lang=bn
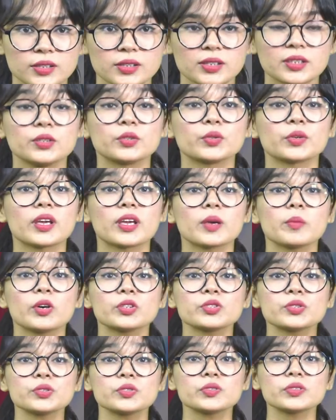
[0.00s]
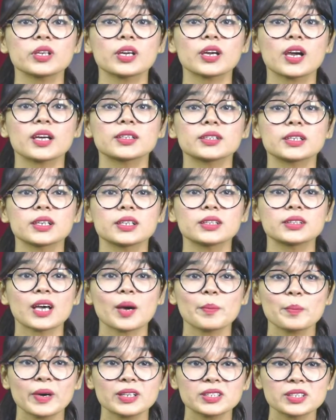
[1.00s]
কিন্তু এবছর জুনে কাতারের
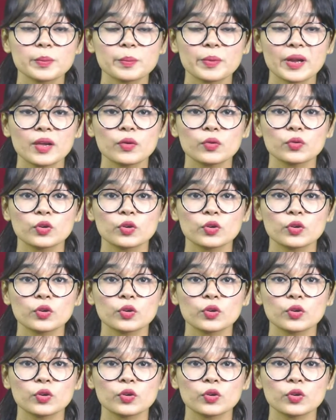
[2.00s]
তাপমাত্রা প্রায়